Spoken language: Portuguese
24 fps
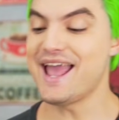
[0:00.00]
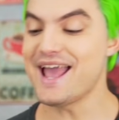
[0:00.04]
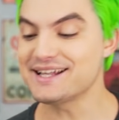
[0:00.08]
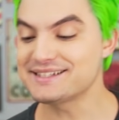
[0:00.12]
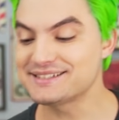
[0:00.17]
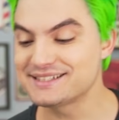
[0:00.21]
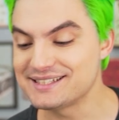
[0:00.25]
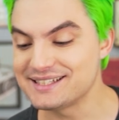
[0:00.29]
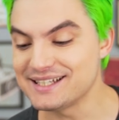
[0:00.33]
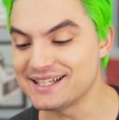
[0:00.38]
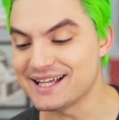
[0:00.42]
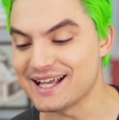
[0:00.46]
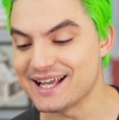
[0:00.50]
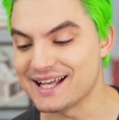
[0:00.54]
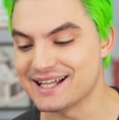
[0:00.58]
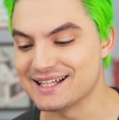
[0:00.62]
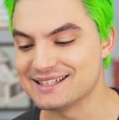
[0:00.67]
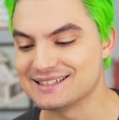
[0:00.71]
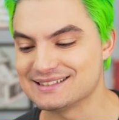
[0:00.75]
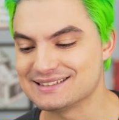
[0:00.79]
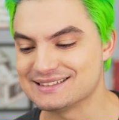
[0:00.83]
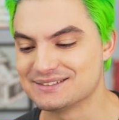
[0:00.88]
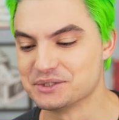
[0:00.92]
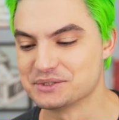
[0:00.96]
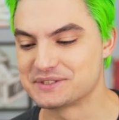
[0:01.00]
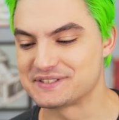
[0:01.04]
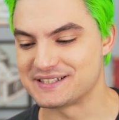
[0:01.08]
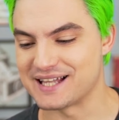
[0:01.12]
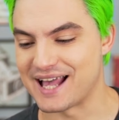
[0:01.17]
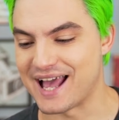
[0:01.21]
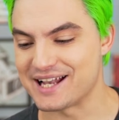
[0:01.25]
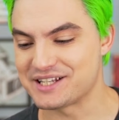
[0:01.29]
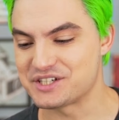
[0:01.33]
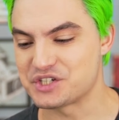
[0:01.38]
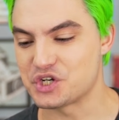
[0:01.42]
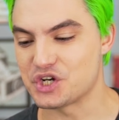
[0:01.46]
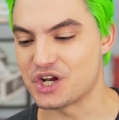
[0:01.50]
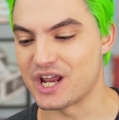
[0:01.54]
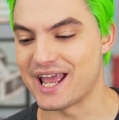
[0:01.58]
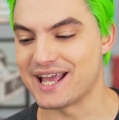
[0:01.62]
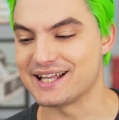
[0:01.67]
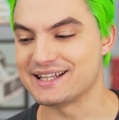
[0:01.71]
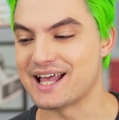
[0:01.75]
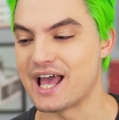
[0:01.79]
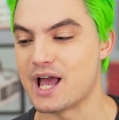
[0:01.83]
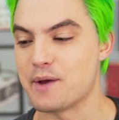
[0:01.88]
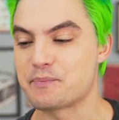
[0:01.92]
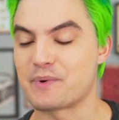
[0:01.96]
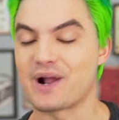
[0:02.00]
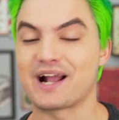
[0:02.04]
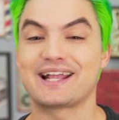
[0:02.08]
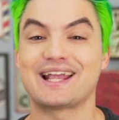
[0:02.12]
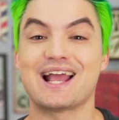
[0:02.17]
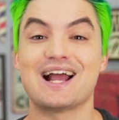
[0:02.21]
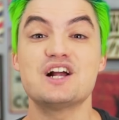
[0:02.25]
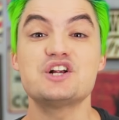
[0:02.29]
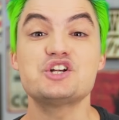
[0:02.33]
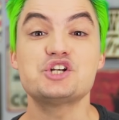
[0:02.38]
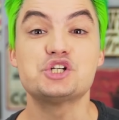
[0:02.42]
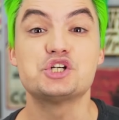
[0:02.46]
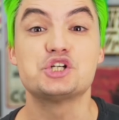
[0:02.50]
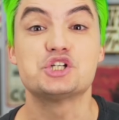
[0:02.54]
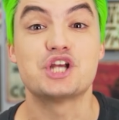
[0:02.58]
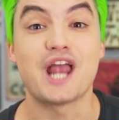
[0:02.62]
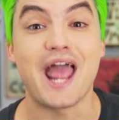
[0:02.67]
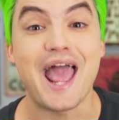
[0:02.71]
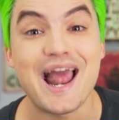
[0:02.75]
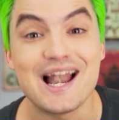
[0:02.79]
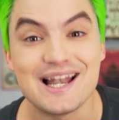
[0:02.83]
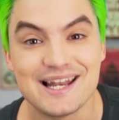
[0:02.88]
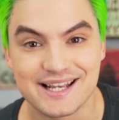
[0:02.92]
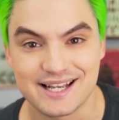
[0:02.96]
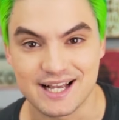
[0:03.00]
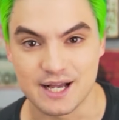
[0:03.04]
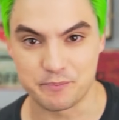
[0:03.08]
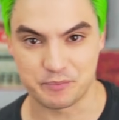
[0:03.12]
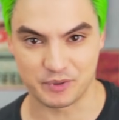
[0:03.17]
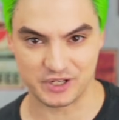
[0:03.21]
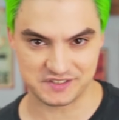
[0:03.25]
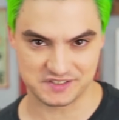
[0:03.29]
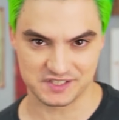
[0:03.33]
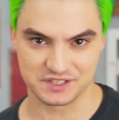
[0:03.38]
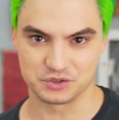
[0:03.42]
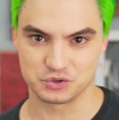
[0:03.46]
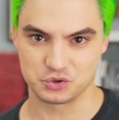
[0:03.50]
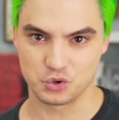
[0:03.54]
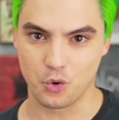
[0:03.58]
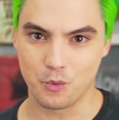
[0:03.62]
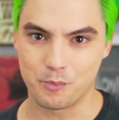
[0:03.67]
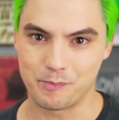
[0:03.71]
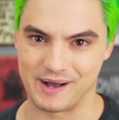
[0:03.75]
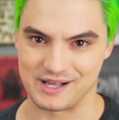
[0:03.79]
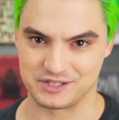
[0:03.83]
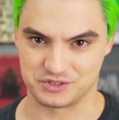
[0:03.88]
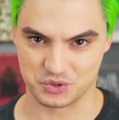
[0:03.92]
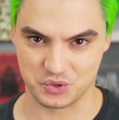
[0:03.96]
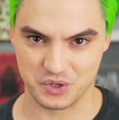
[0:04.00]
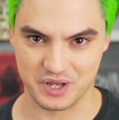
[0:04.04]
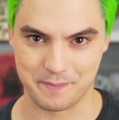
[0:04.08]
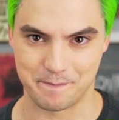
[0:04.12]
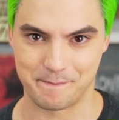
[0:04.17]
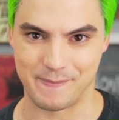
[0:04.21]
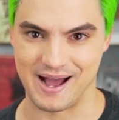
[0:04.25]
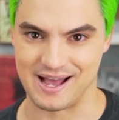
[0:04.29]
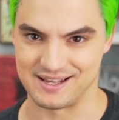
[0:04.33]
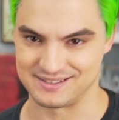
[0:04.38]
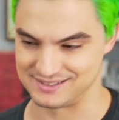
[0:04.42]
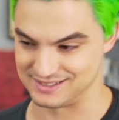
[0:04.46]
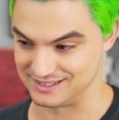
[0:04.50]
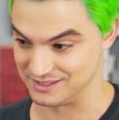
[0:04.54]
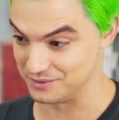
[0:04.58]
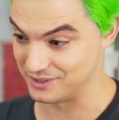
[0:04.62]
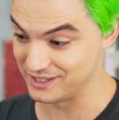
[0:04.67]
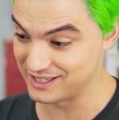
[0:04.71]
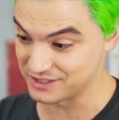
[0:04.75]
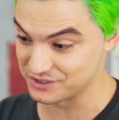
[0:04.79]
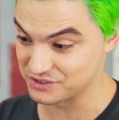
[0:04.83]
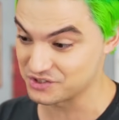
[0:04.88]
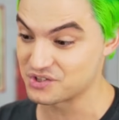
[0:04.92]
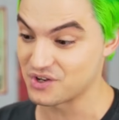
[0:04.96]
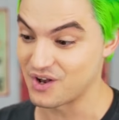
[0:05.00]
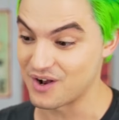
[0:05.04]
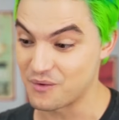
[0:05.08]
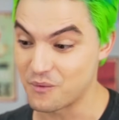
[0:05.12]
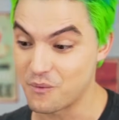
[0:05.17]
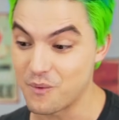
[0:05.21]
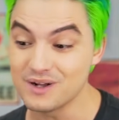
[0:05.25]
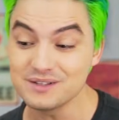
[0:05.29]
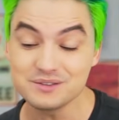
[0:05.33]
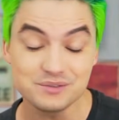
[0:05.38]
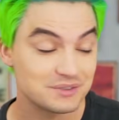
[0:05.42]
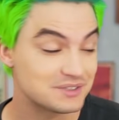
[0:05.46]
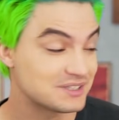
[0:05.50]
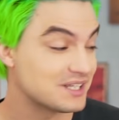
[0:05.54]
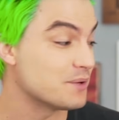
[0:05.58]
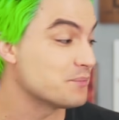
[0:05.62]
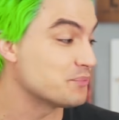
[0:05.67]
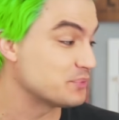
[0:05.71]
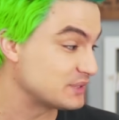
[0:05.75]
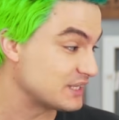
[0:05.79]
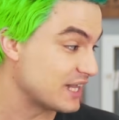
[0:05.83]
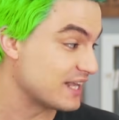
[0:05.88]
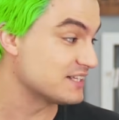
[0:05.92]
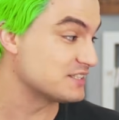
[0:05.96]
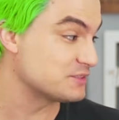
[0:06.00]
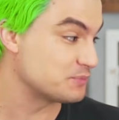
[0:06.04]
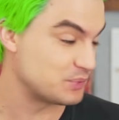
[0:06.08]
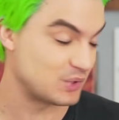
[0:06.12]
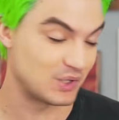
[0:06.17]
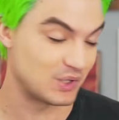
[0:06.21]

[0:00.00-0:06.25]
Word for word: Esse do 7 é da época que a Angélica apresentou o Passo Repassa. Olha só quanto tempo tem esse